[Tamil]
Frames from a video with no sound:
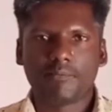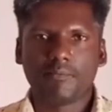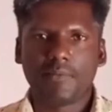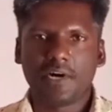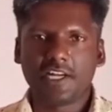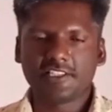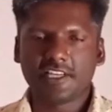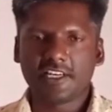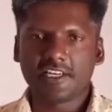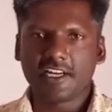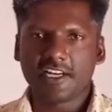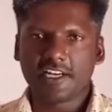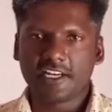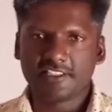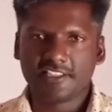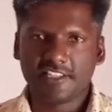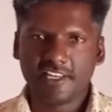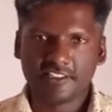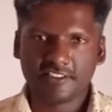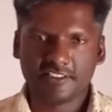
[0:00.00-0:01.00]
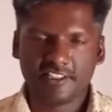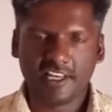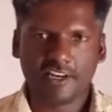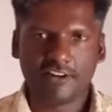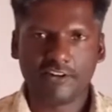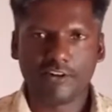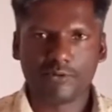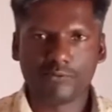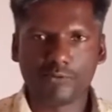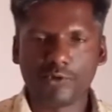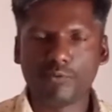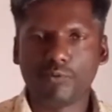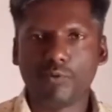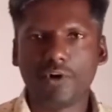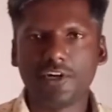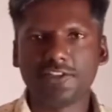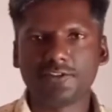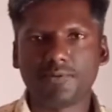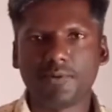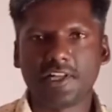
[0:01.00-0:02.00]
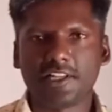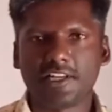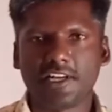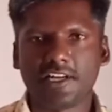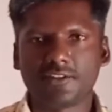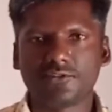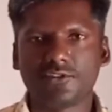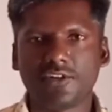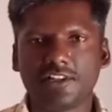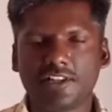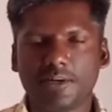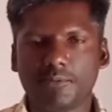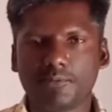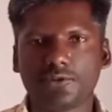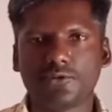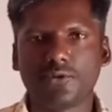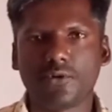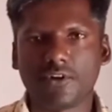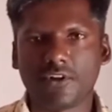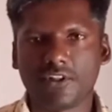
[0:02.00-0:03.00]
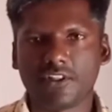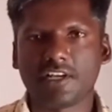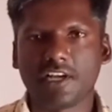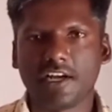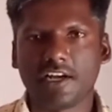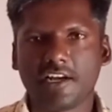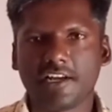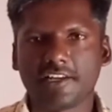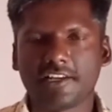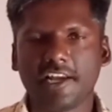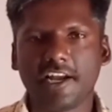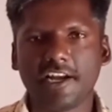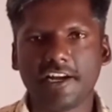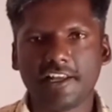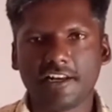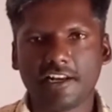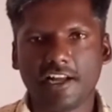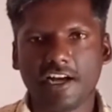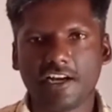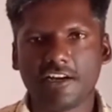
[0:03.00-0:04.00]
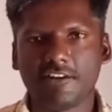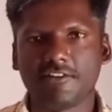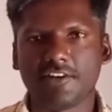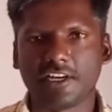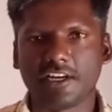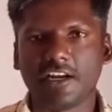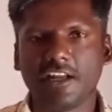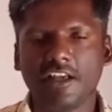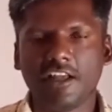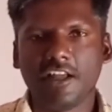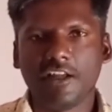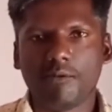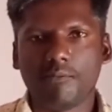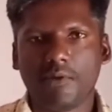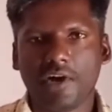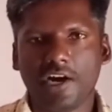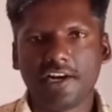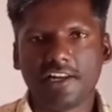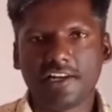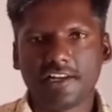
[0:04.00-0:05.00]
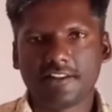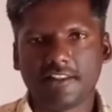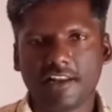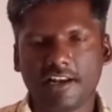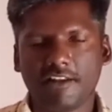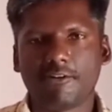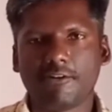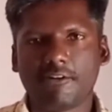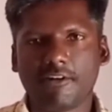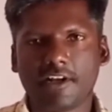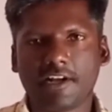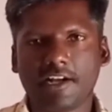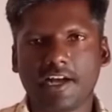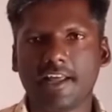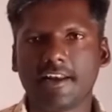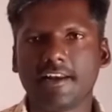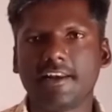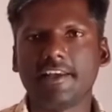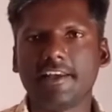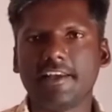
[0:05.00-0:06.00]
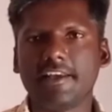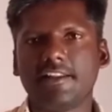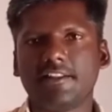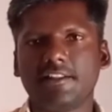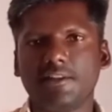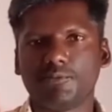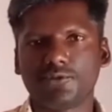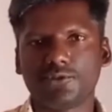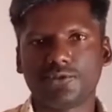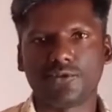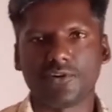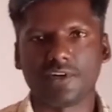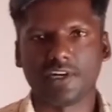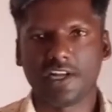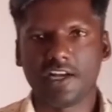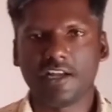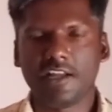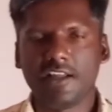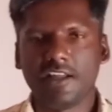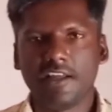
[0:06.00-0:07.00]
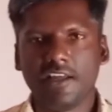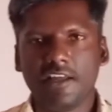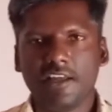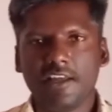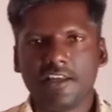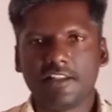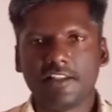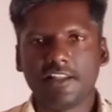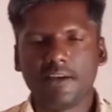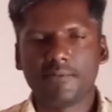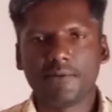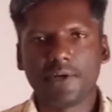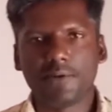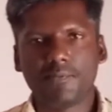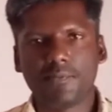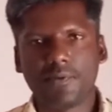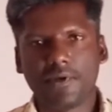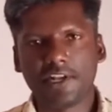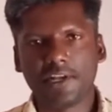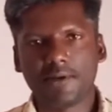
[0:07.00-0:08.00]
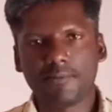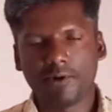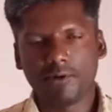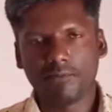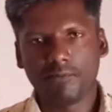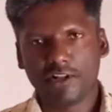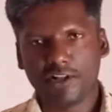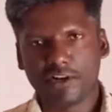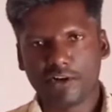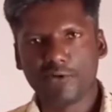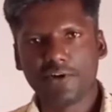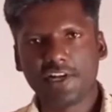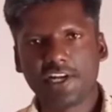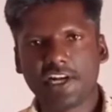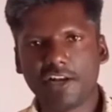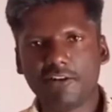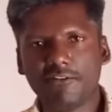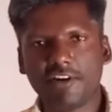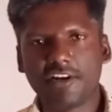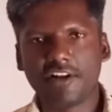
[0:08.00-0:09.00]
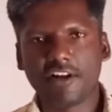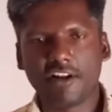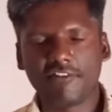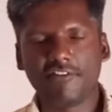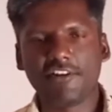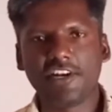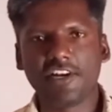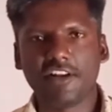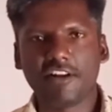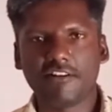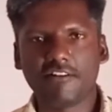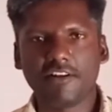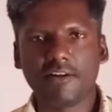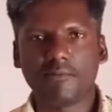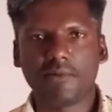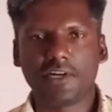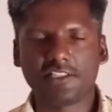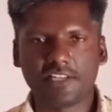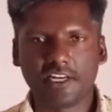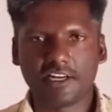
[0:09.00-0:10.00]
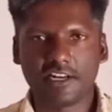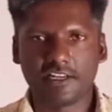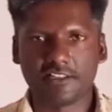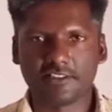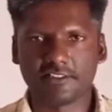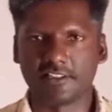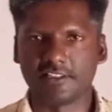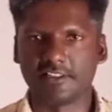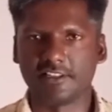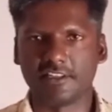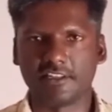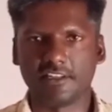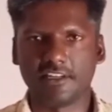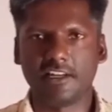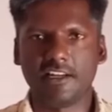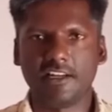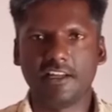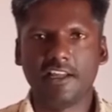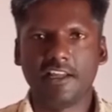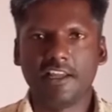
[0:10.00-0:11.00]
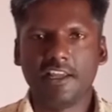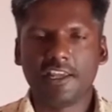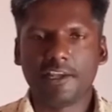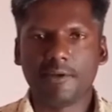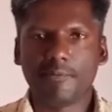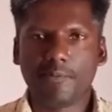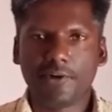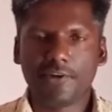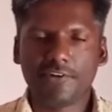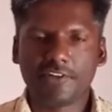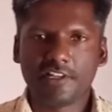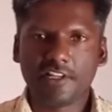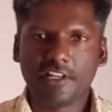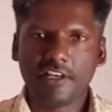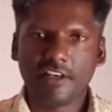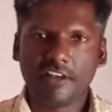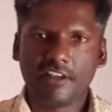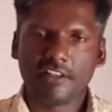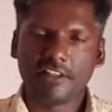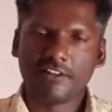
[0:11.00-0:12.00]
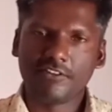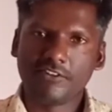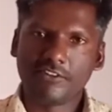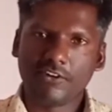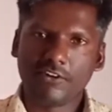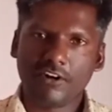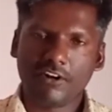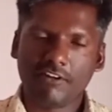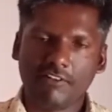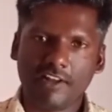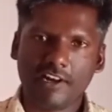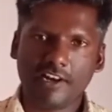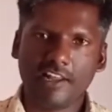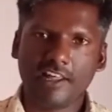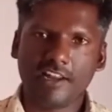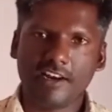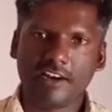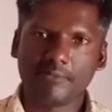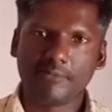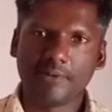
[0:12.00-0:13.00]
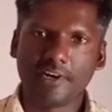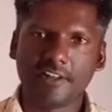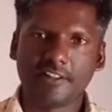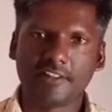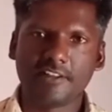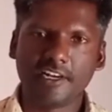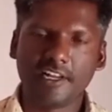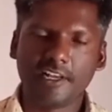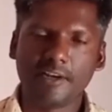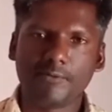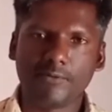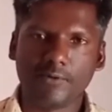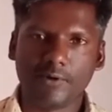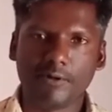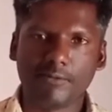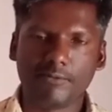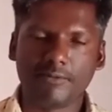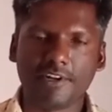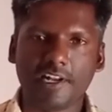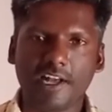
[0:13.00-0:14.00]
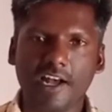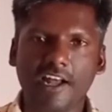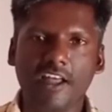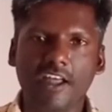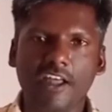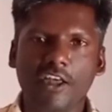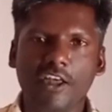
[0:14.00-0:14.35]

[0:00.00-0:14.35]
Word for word: பாஜக கட்சியில் சேர வரும்போது போலீஸ் பார்த்துட்டாங்கன்னு சொல்லி தப்பிச்சு ஓடுறதுக்காக கேடி ராகவன் மாநில தலைவரோட கார்லேயே ஏறி தப்பிச்சு ஓடினான் இதே மாதிரி பெரிய பிரபல ரவுடி கல்வெட்டு ரவின்றவன் பாஜகவில் சேர்ந்துருக்கான் இப்படி வந்து இவங்களோட வரலாறு நம்ம எடுத்துக்கிட்டே போனோம் அப்படின்னா